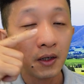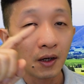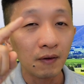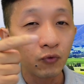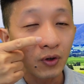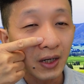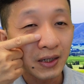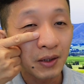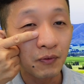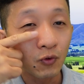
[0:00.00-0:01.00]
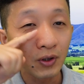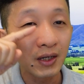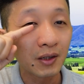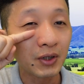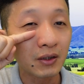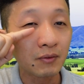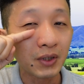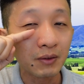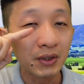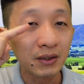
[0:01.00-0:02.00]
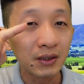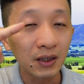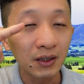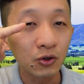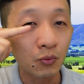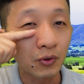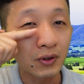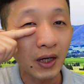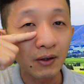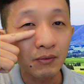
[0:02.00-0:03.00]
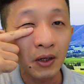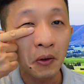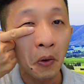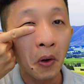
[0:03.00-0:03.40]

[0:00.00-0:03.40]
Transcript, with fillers: à, vuốt lên khi mình vuốt lên thì mình mình mình nhớ này dùng ngón tay chúng ta